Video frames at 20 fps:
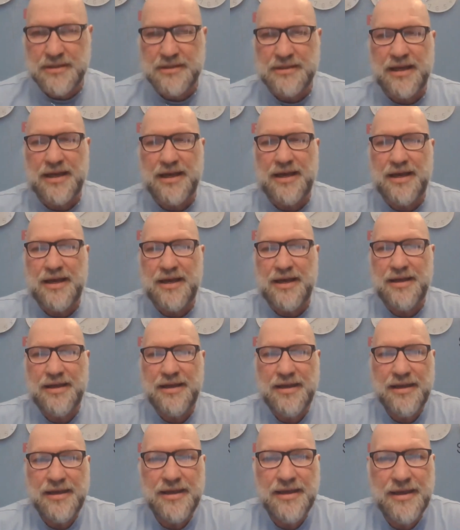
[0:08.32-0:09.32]
questa
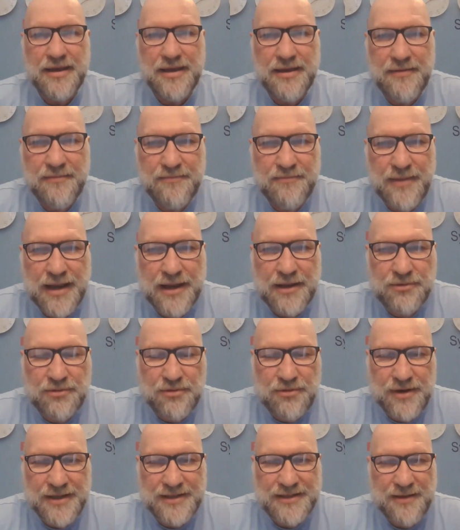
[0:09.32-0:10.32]
eh,
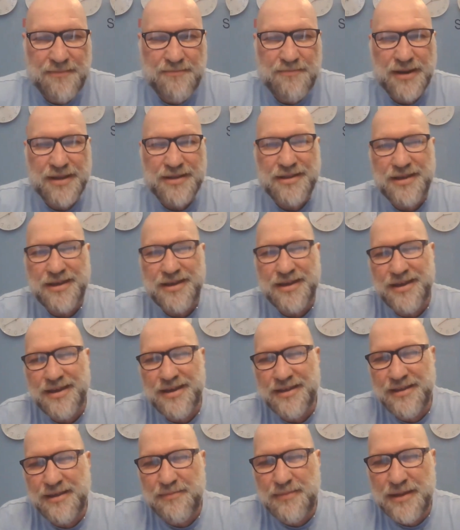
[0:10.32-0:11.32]
maratona sempre
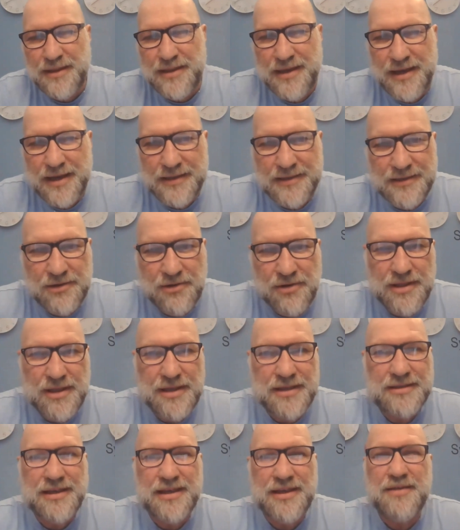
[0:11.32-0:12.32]
di, di predicazione e di
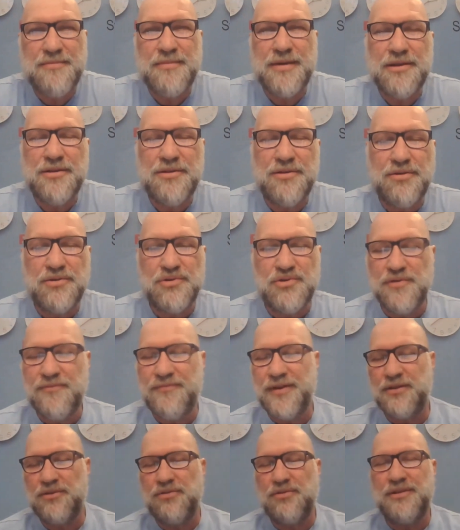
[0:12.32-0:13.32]
insegnamento sul
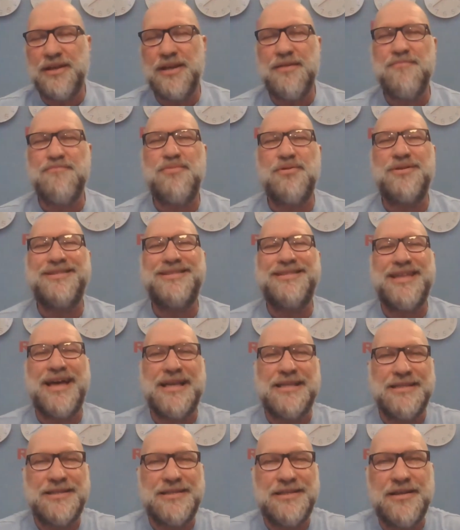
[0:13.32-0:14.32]
fatto
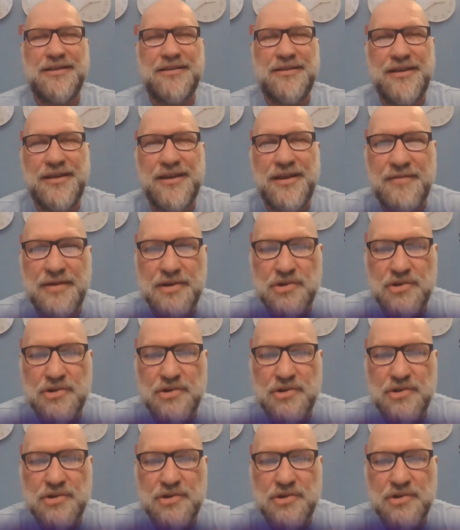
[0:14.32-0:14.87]
dell'importanza di